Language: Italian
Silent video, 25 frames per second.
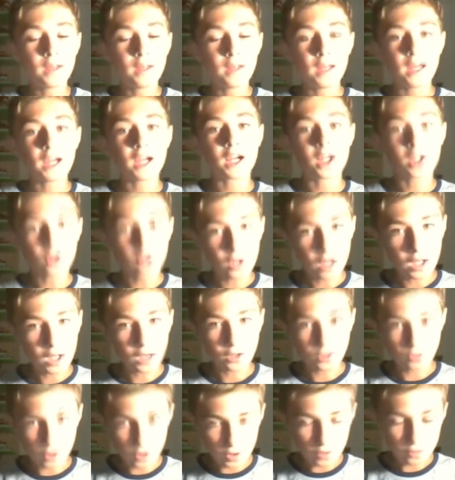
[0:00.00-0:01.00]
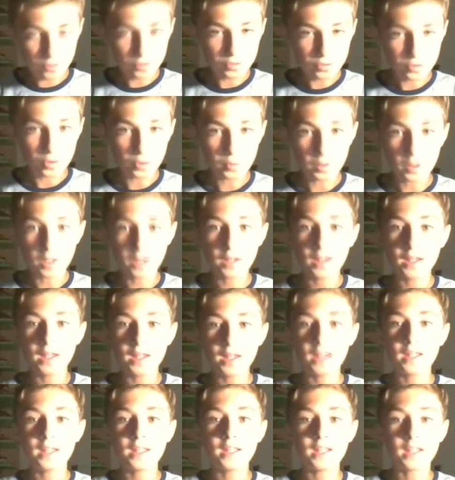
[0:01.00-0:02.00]
è crollato nel fiume
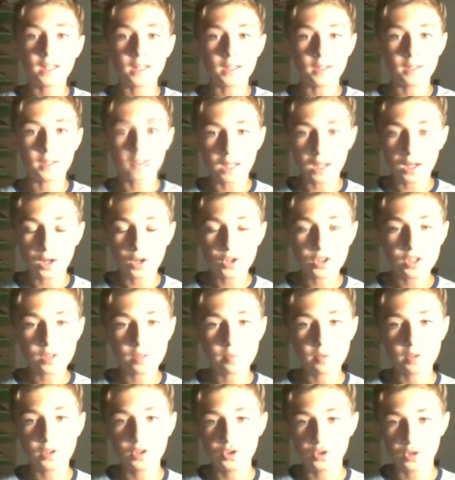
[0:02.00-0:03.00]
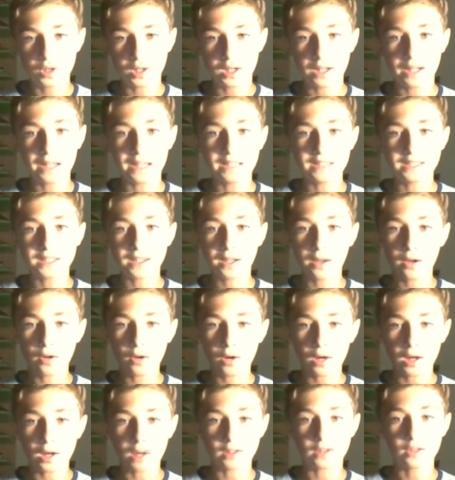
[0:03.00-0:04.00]
e la cosa peggiore, ragazzi, è
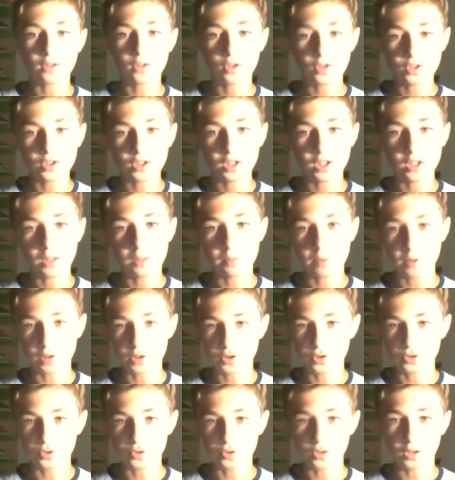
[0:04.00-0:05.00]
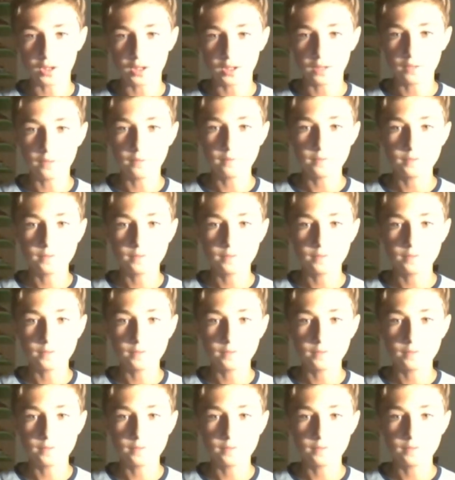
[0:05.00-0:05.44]
crollata addosso delle persone.